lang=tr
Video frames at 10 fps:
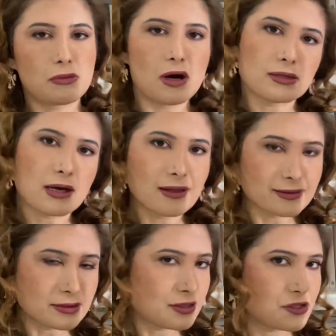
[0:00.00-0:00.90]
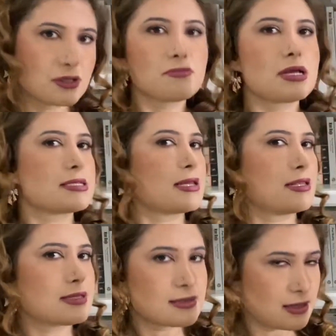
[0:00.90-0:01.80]
anlatıcının
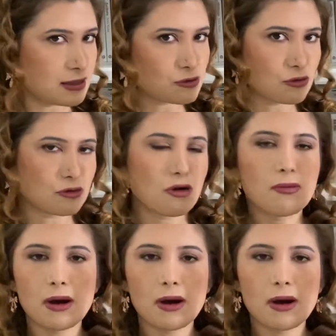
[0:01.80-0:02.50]
meselesine sokuyor.